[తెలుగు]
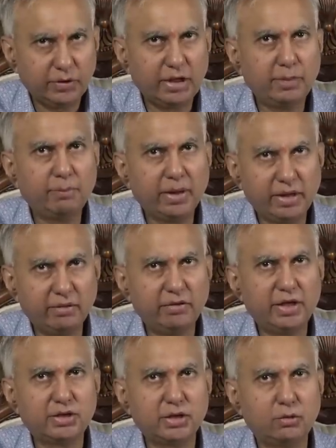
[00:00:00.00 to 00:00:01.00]
దీని
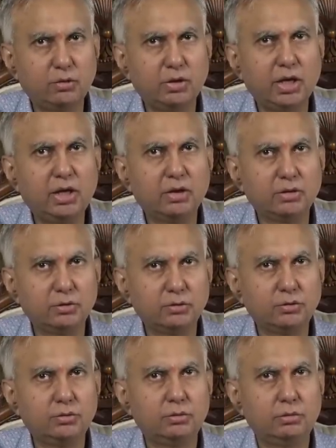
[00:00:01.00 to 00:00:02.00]
పర్యవేక్షకులుగా
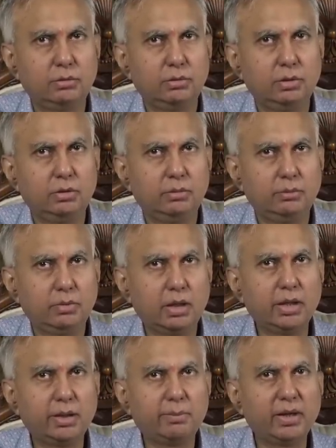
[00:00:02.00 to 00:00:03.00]

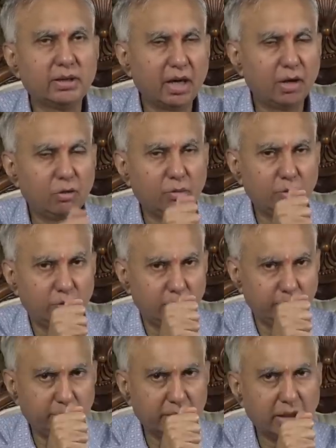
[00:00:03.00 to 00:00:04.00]
అంటే ప్రధానో
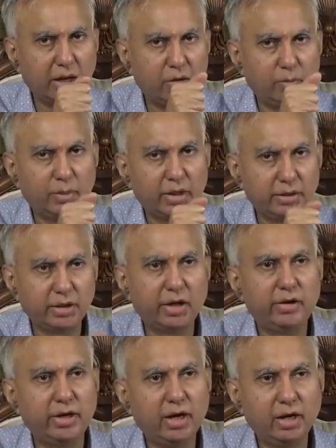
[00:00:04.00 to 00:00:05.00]

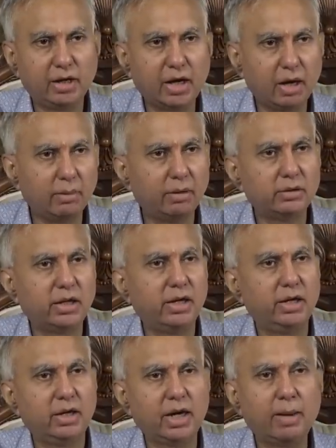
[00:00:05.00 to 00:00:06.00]
ప్రధానోపాధ్యాయుడిగా
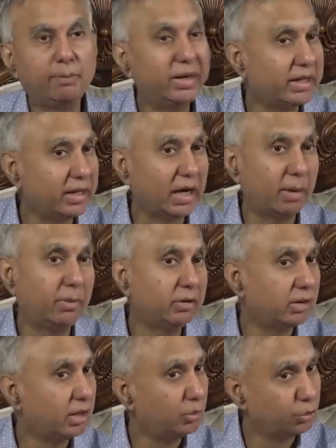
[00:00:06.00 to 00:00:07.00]
కామావధానులు అప్పటికి
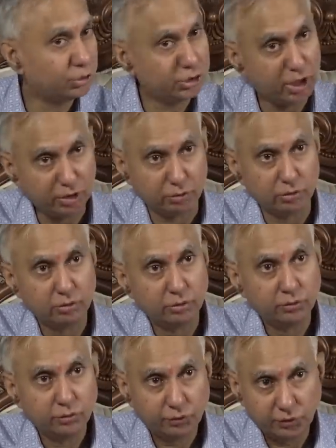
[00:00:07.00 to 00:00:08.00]
కామావధానులు వచ్చారు
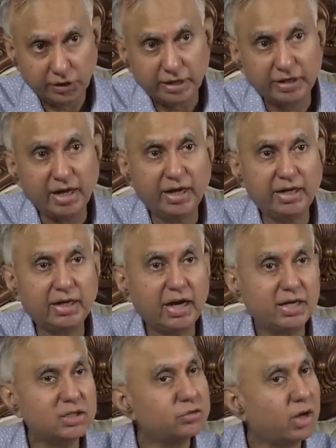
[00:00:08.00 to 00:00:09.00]
యజ్ఞానికి
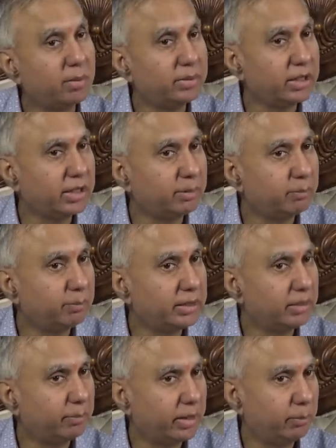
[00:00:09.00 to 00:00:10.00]
కానీ స్వామి
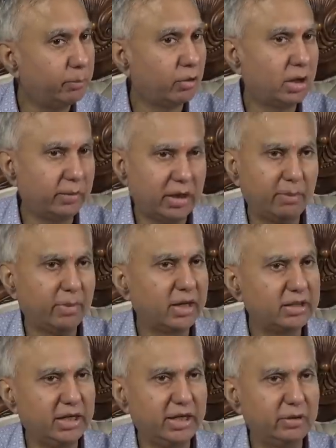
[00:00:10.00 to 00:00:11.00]
మీద పరిపూర్ణమైన
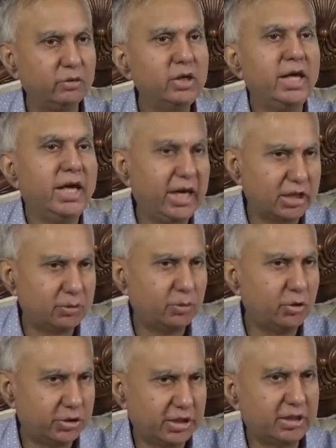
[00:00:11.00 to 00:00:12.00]
భక్తి లేదు
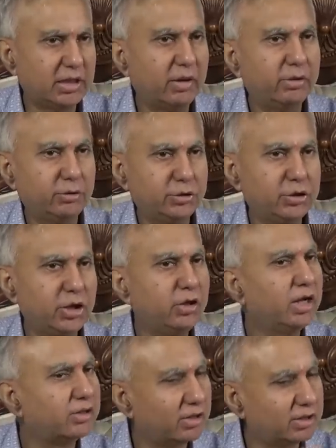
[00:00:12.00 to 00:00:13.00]
ఎక్స్ప్లోర్ చేద్దామని వచ్చారు
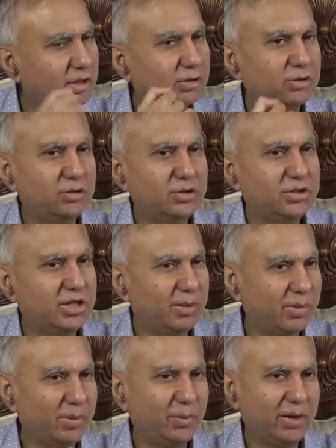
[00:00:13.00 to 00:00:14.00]
ఆ తర్వాత
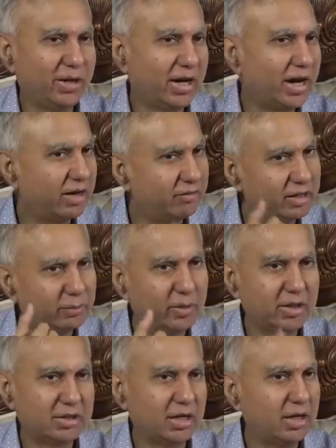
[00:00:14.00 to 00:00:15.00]
స్థిరపడిపోయారు ఆయన వేద
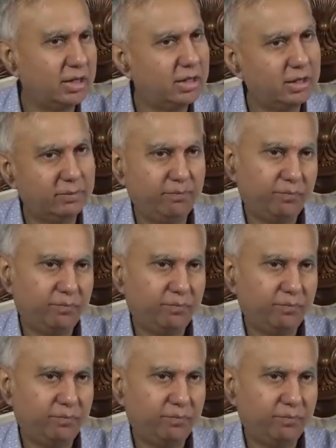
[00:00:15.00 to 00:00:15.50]
పాఠశాలను